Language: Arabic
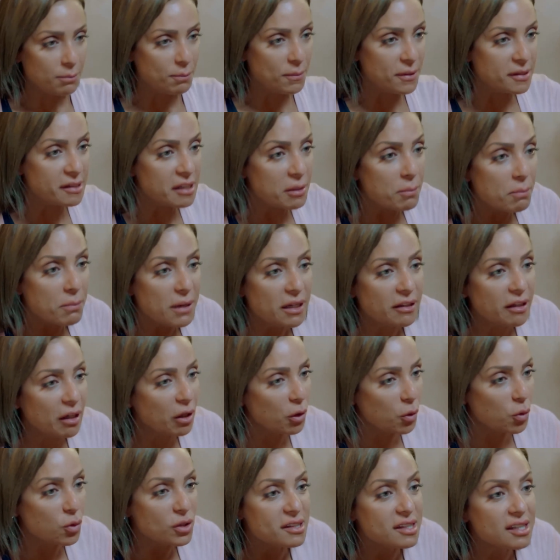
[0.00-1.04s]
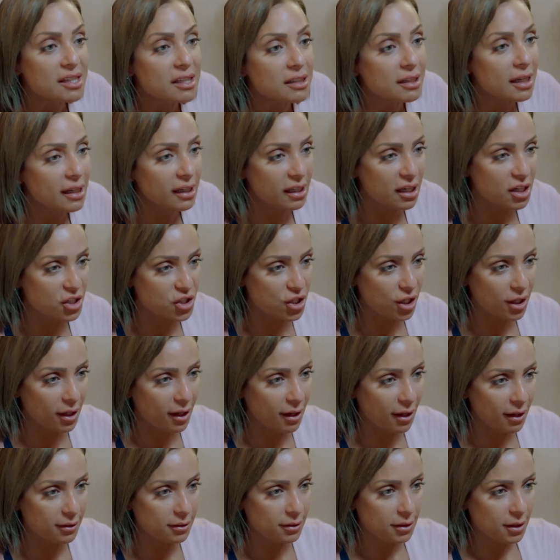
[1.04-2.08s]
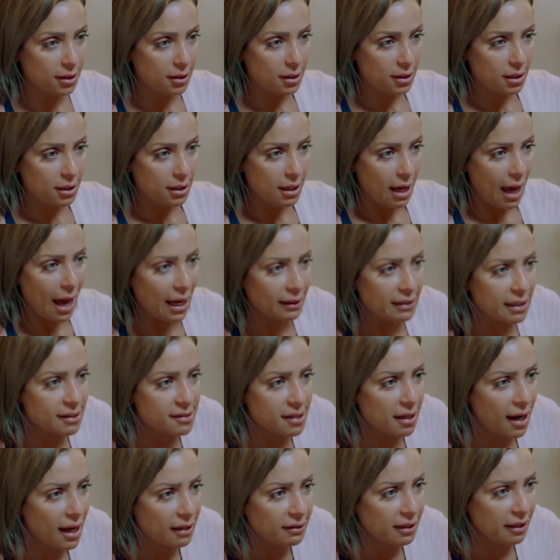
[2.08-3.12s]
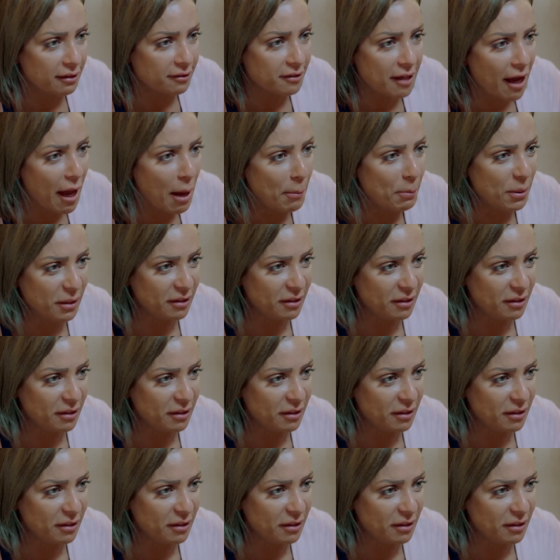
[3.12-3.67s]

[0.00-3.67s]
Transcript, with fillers: بذمتك ودينك يا شيخه انا سرقت الذهب